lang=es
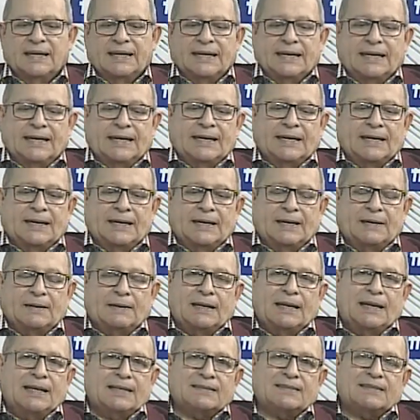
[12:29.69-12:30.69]
Eh,
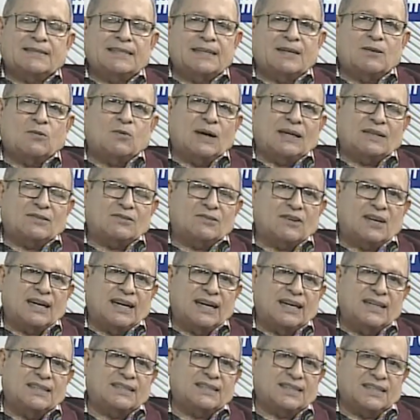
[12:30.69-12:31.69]
si cuando
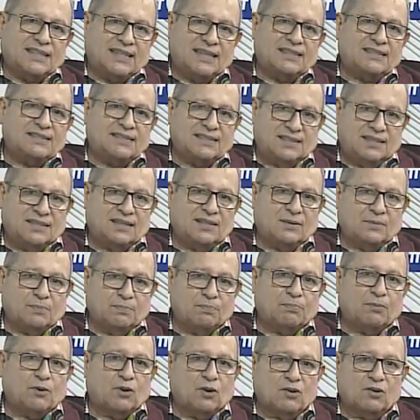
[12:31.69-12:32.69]
la gente desiste
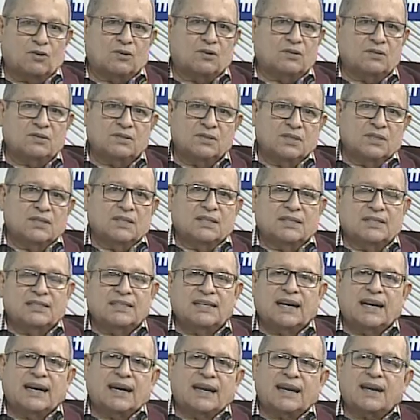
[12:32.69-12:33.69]
un poco
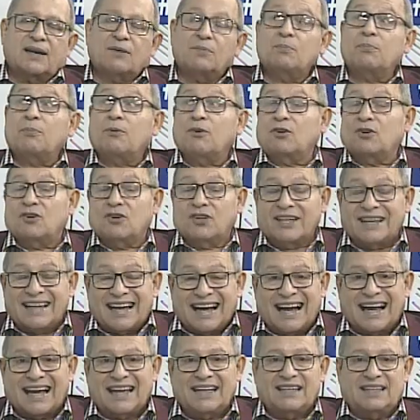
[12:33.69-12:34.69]
y agarrar un poco de
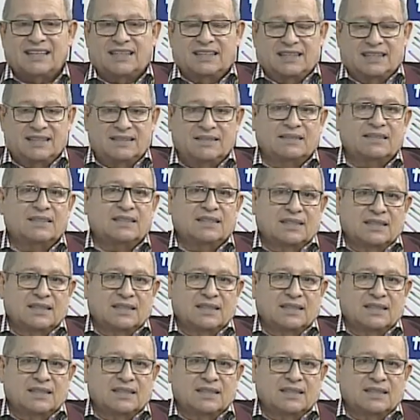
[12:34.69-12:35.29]
aire